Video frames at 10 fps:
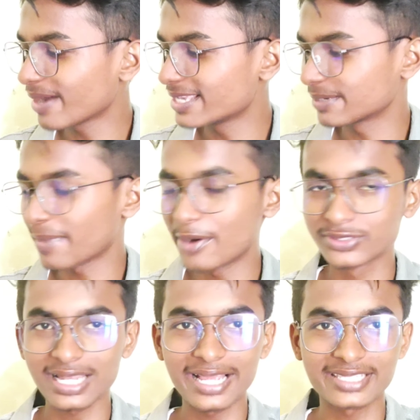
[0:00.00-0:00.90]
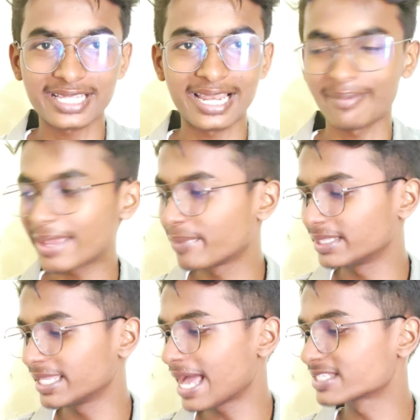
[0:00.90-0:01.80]
भाई सब बाउंसर लेके चल रहे हैं भाई
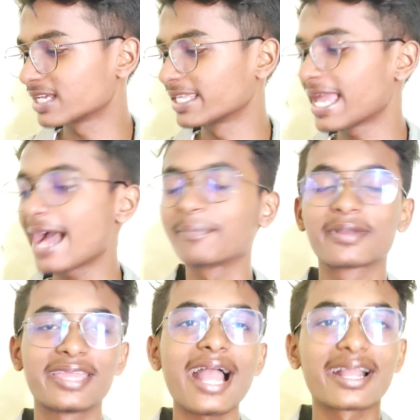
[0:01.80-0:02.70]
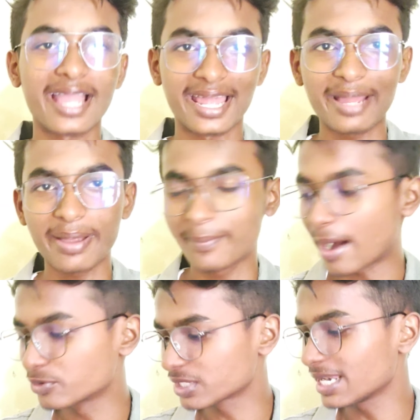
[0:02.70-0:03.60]
बंदे आजकल क्या क्या कहना भाई
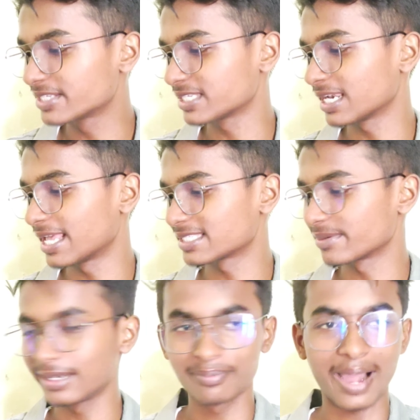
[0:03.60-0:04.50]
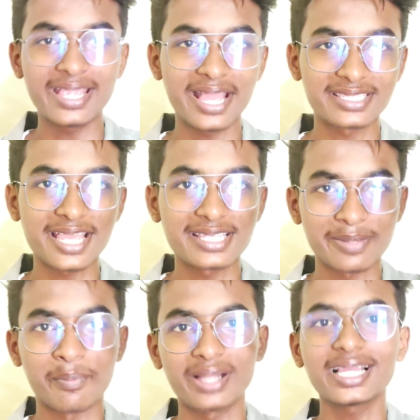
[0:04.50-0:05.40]
बाउंसर लेके चल रहे हैं तो भाई ऐसे
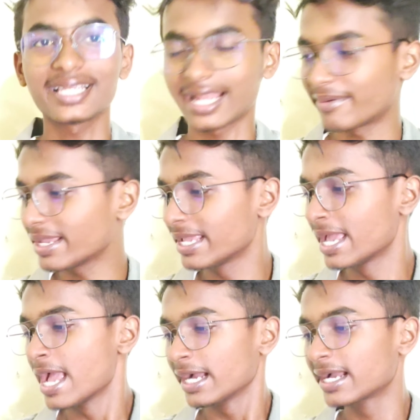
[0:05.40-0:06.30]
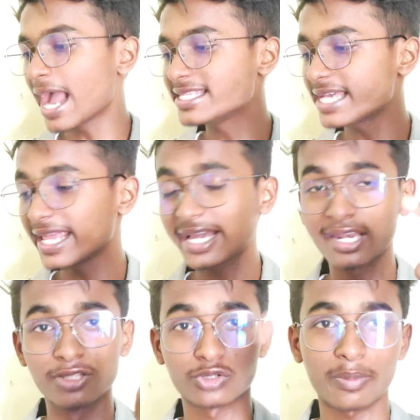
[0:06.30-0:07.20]
ऐसे मजा आ जा रहा है भाई गाइस यार एक
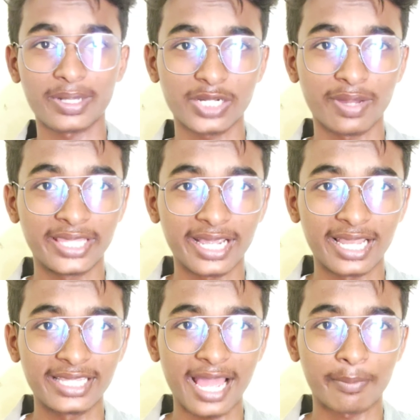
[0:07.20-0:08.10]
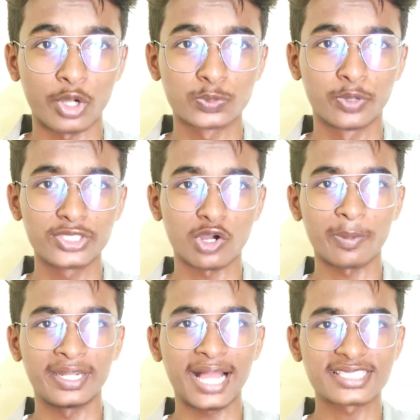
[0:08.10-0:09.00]
रिल्स और बचा हुआ देख लेते हैं यार भोजपुरी
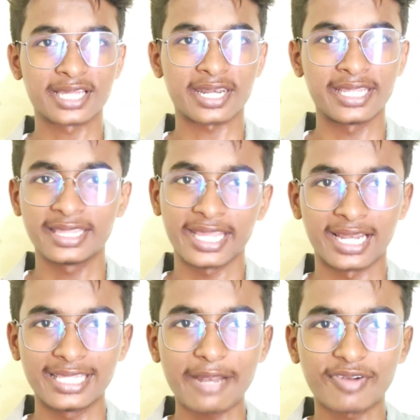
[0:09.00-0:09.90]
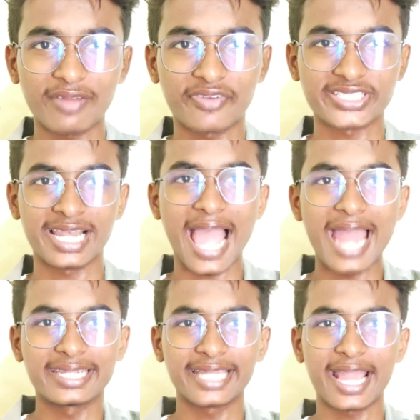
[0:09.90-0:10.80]
सॉन्ग पे डांस कर रही है देख लेते हैं यार फटाफट से
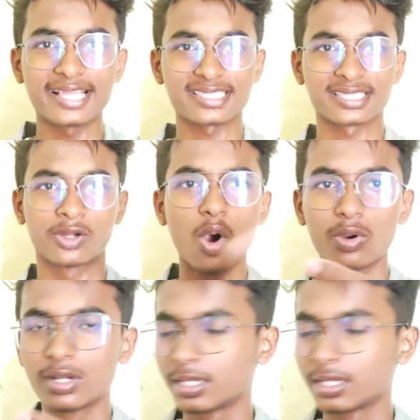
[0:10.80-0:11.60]
लेटेस्ट गो